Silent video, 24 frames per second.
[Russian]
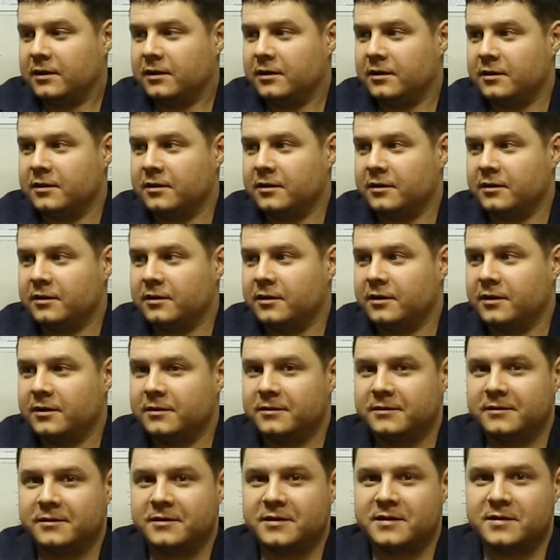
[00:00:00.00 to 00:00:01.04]
иногда
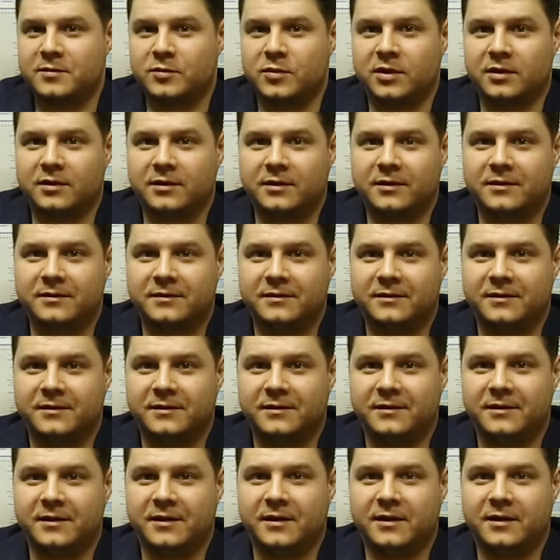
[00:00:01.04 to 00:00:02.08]
смета
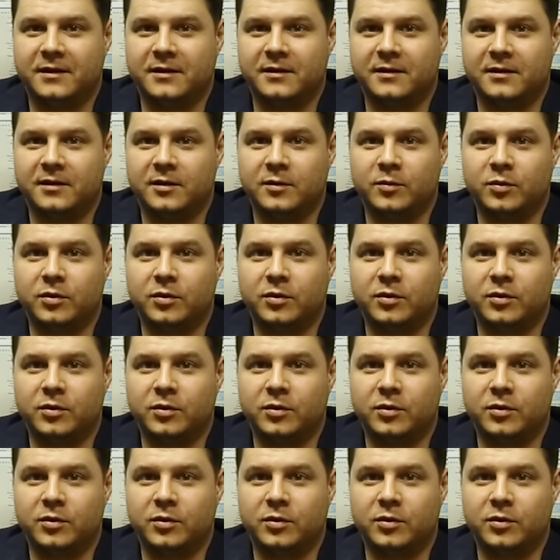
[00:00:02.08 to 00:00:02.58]
не